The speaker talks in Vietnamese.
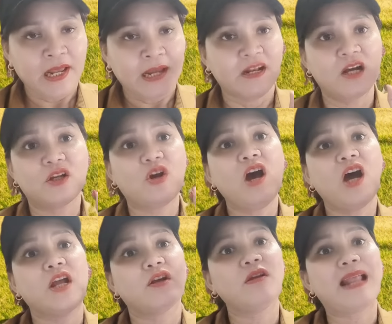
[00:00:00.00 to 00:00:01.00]
đừng có
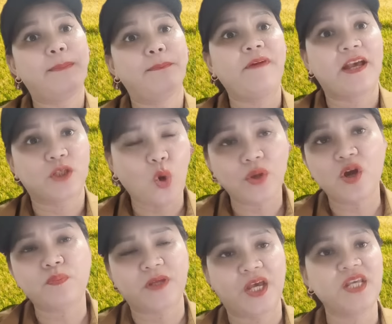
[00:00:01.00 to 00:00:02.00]
đừng có làm phèn chua
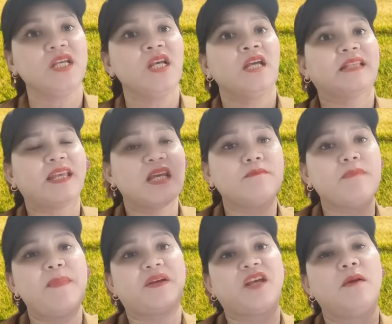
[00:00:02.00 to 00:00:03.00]
nhốt chỉ tại vì mẹ
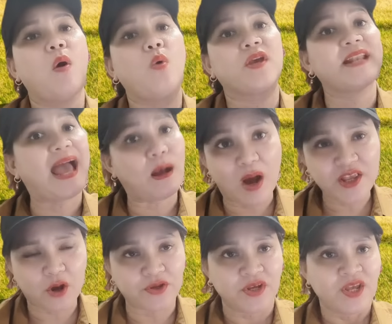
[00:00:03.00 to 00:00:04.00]
mặt trần mù giờ nặng quá
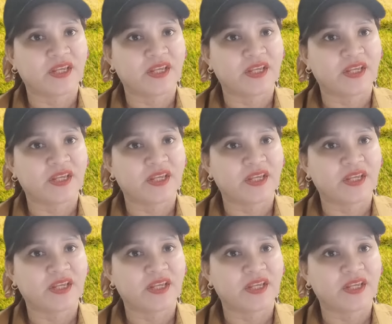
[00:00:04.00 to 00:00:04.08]
rồi